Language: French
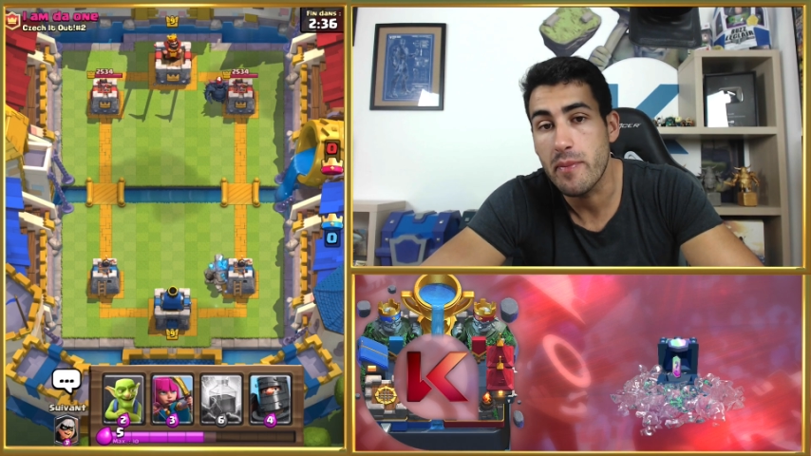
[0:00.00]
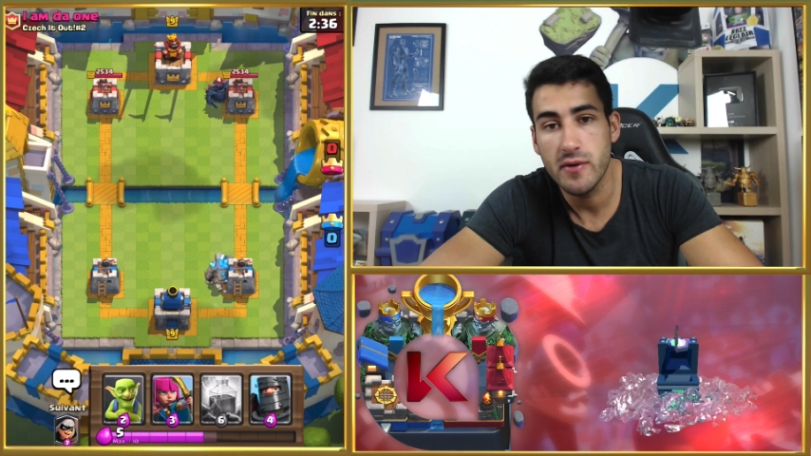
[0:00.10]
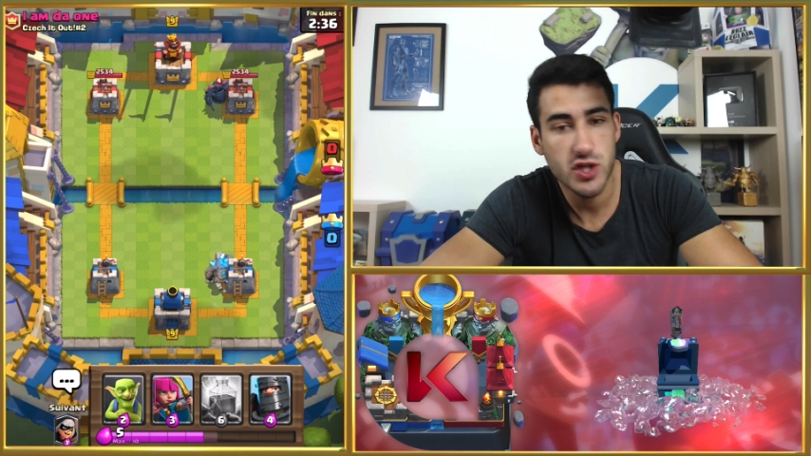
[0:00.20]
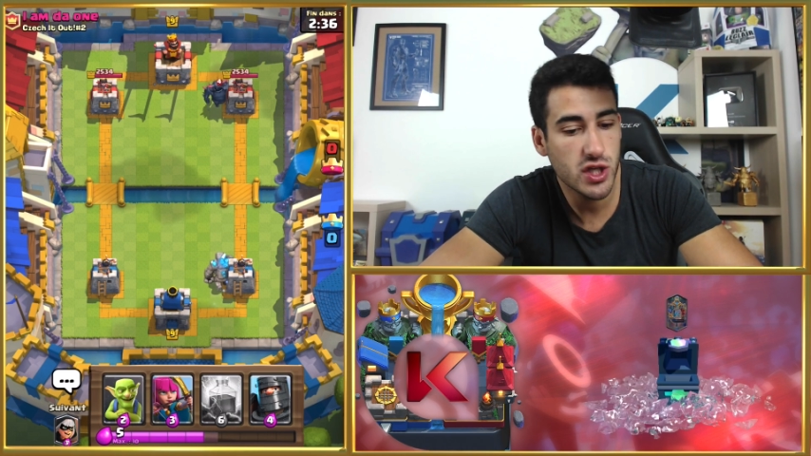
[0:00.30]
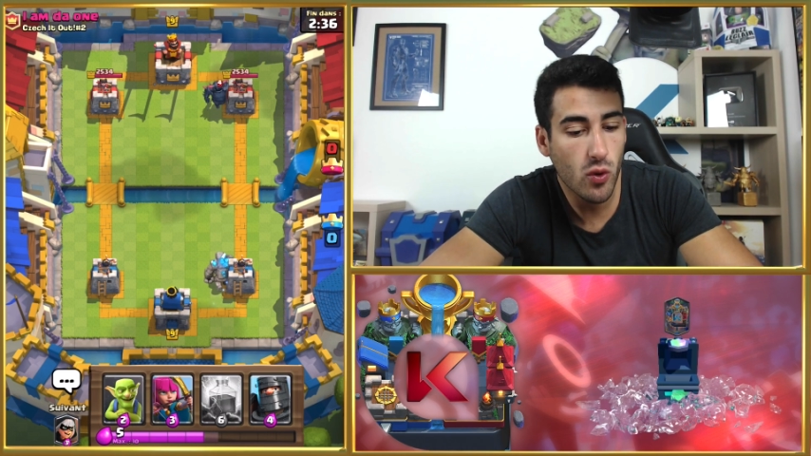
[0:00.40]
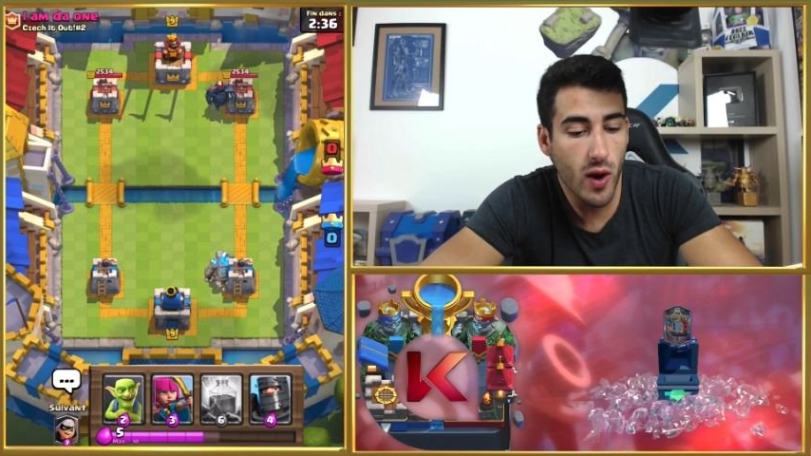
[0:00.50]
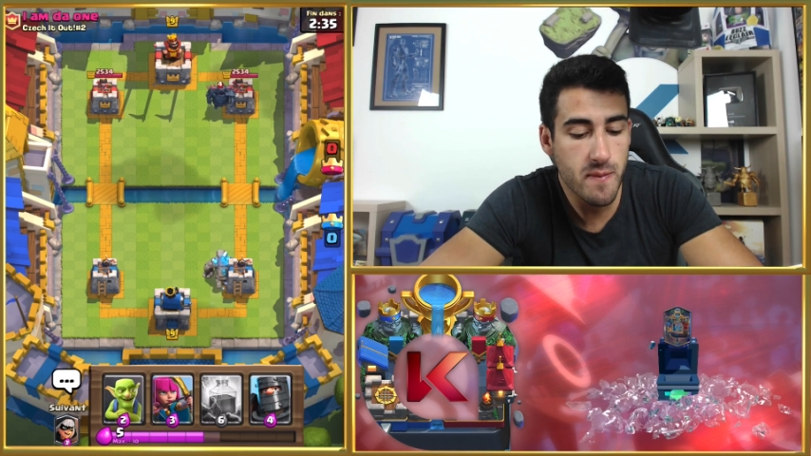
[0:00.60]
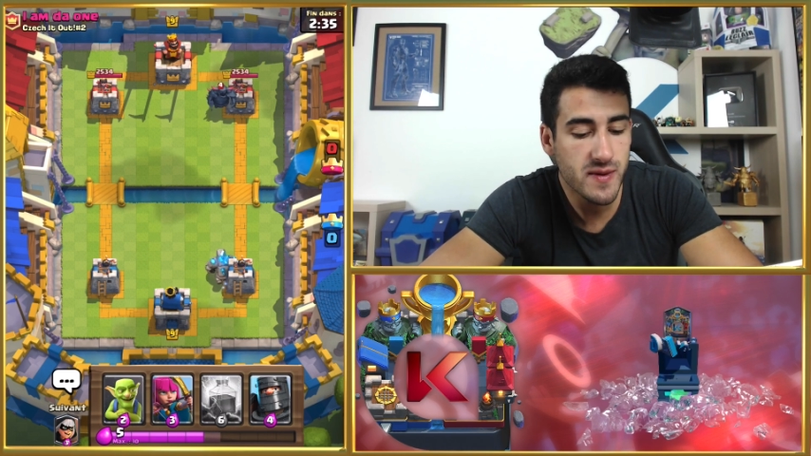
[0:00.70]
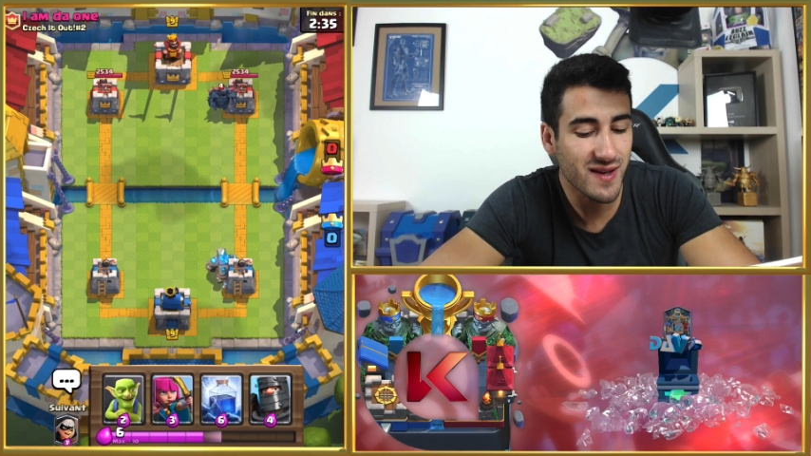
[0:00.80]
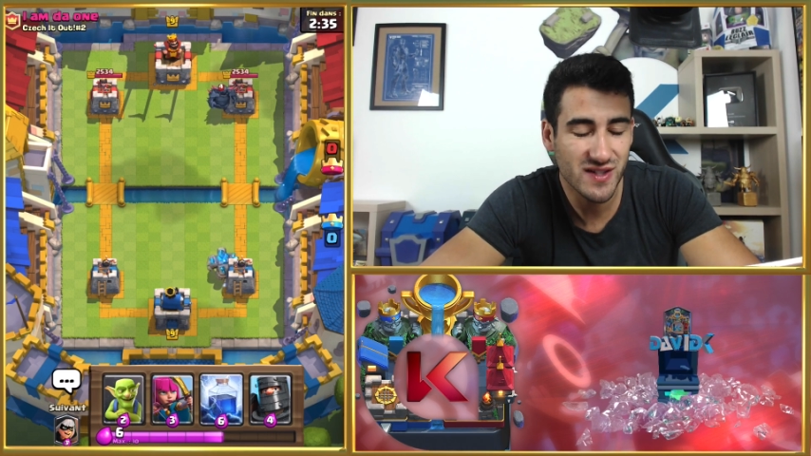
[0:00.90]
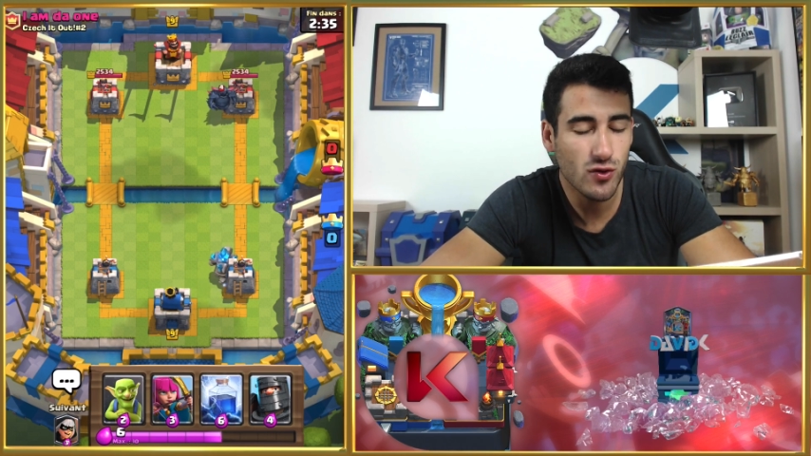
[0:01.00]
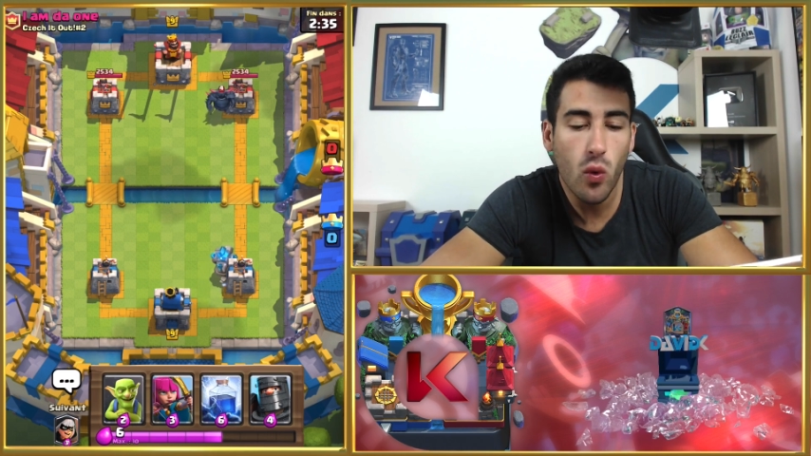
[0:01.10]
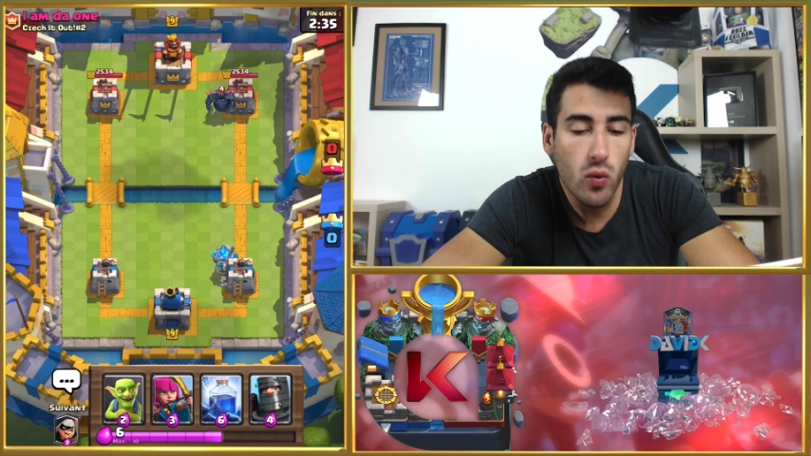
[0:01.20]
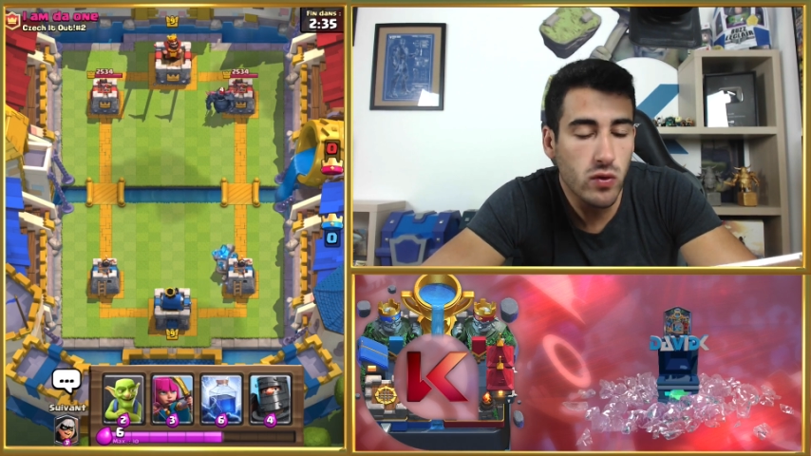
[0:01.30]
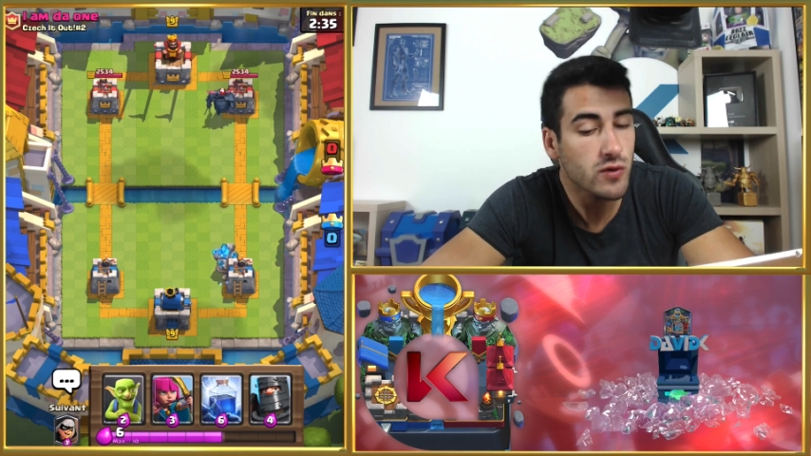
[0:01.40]
J'étais trop hype, ça faisait trop
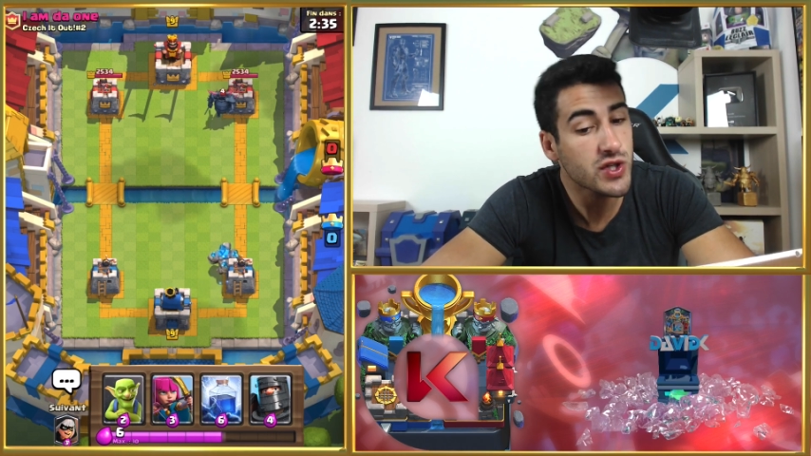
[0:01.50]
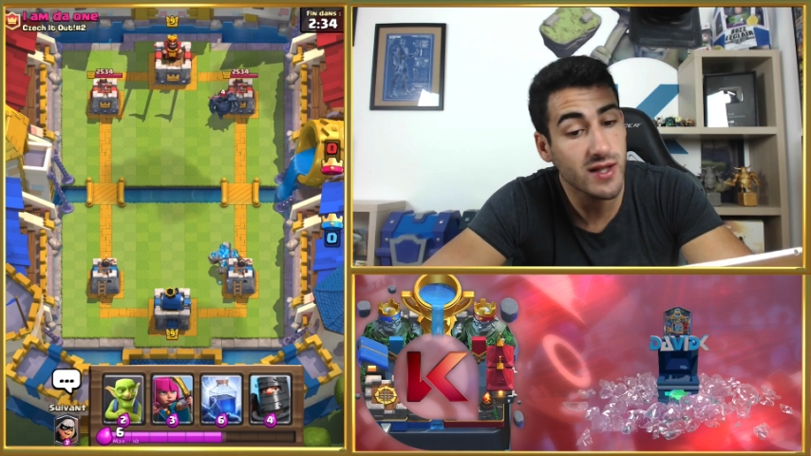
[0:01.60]
longtemps que je